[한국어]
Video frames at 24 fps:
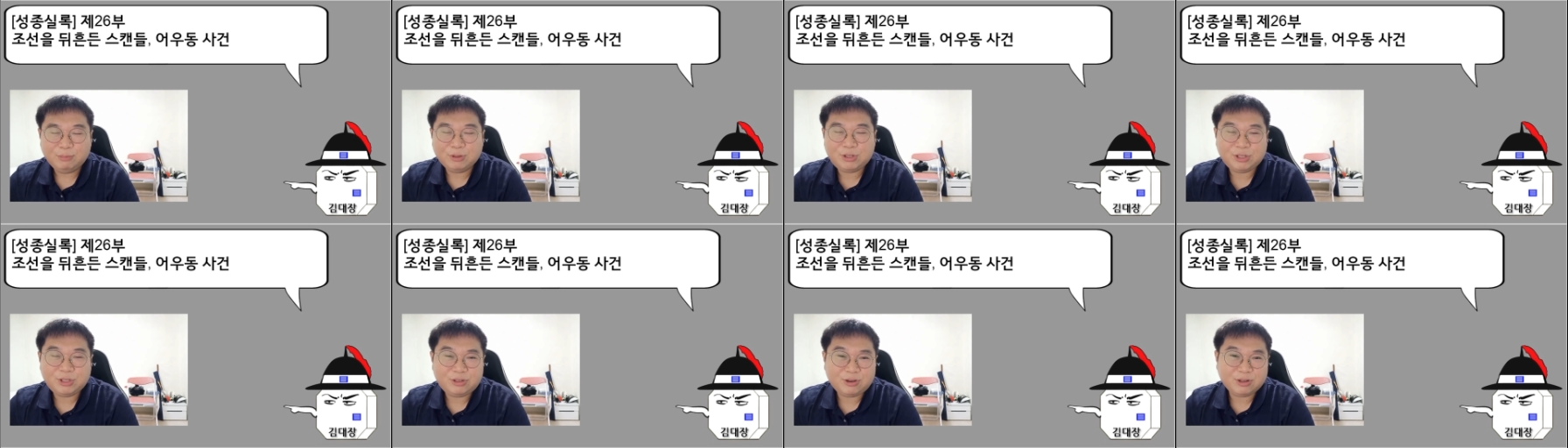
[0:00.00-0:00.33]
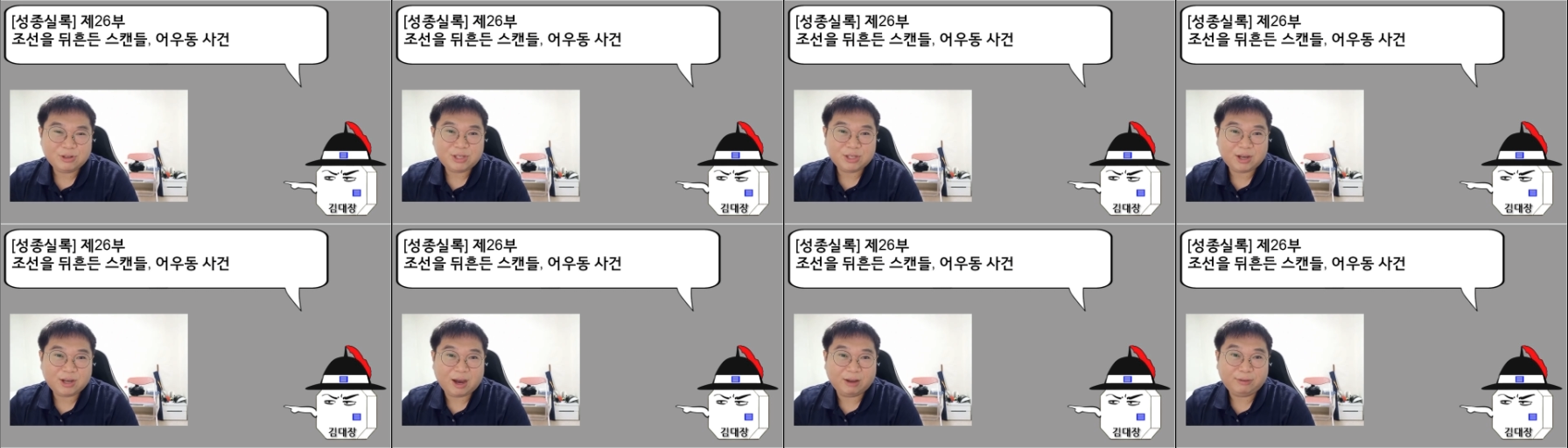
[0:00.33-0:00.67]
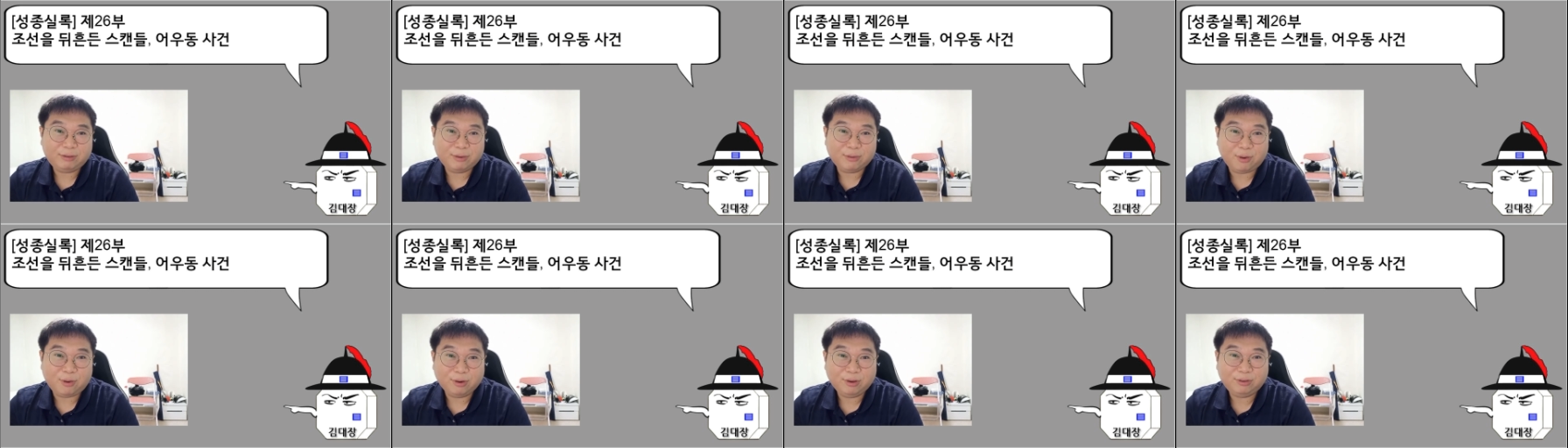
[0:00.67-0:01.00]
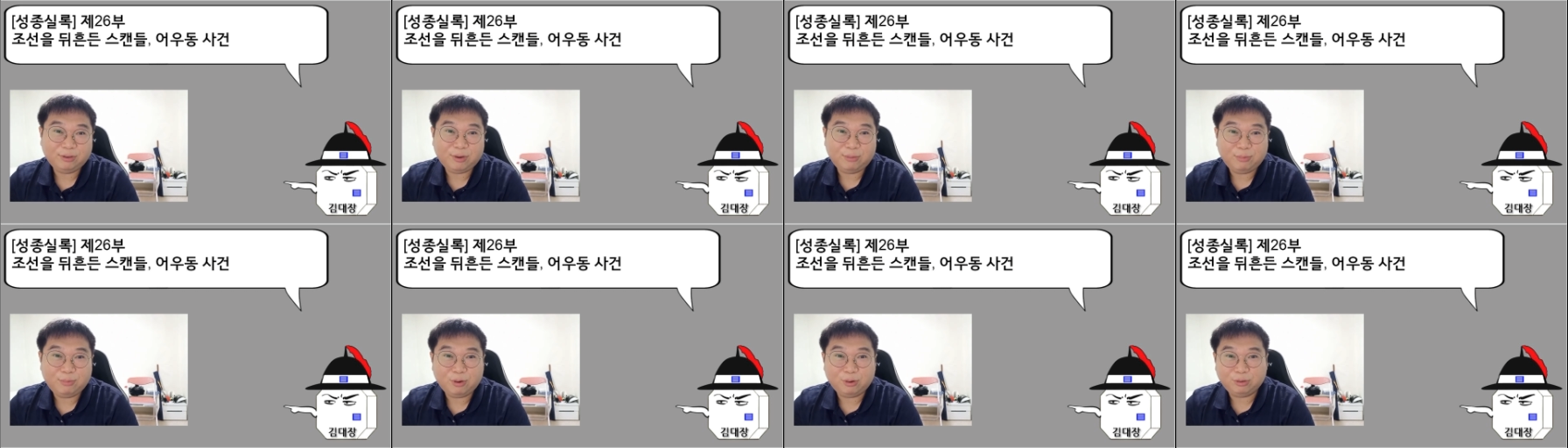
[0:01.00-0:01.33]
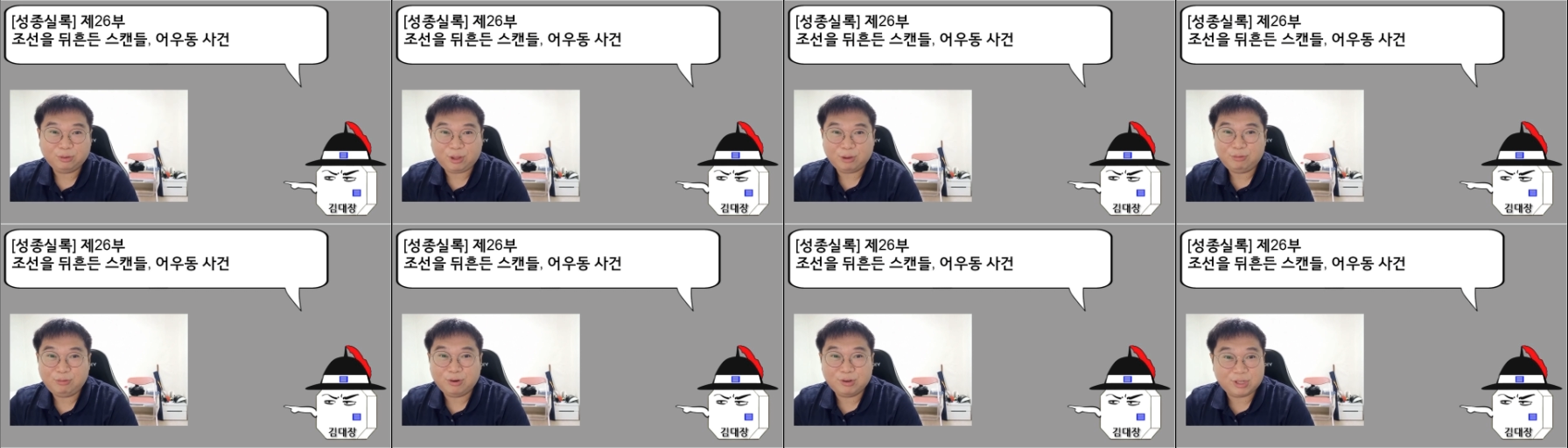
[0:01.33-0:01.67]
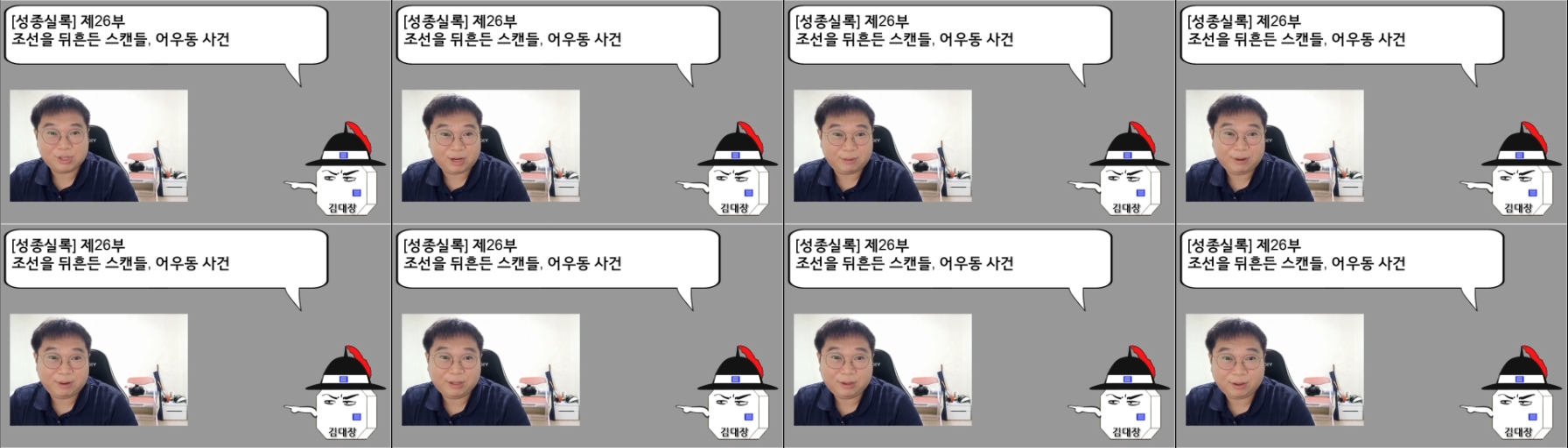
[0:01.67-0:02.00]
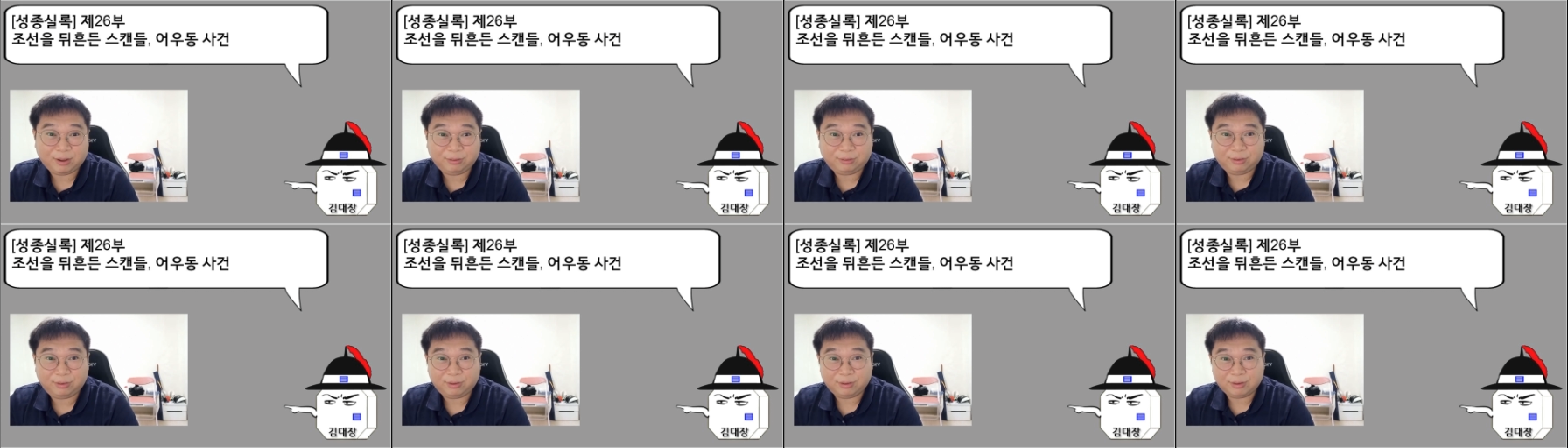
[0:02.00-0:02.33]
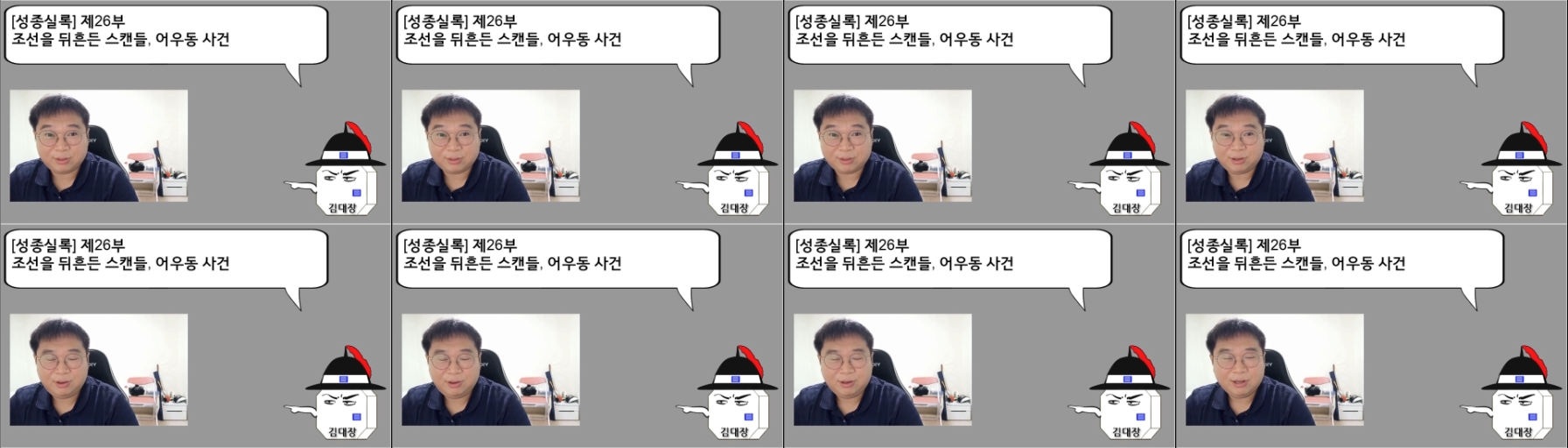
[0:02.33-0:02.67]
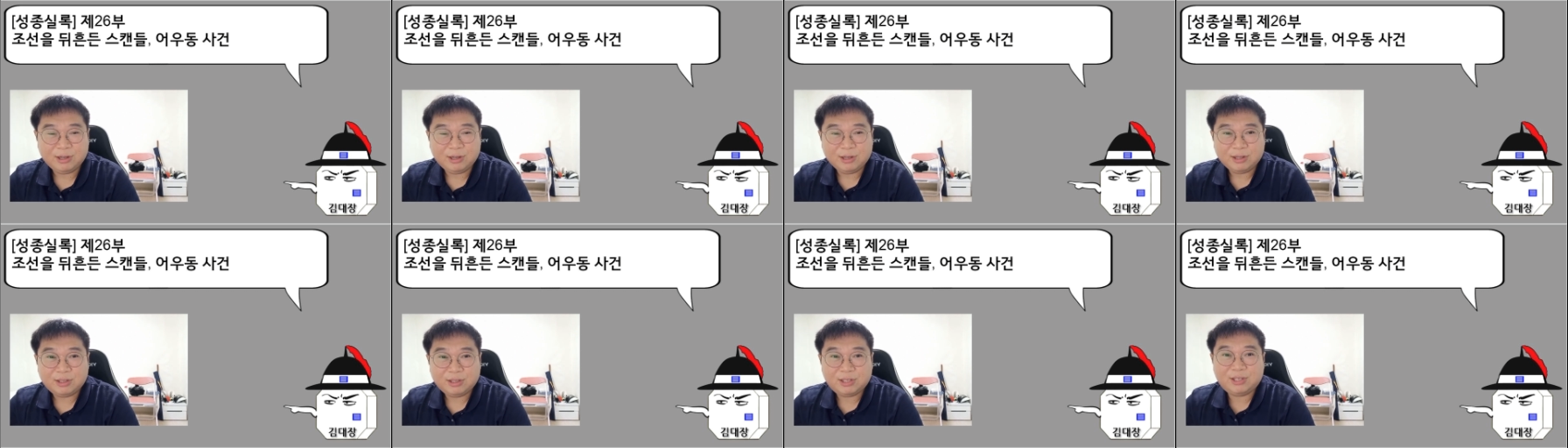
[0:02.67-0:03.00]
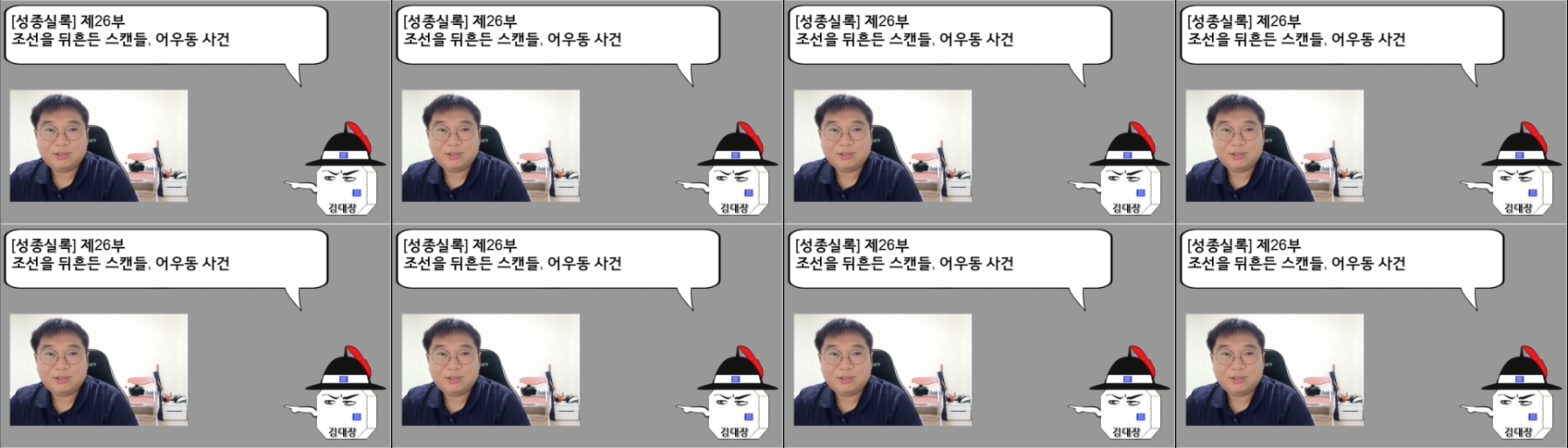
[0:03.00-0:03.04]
뭐 친정집 가서 거기서 뭐 대우를 잘 받았겠어요, 그죠?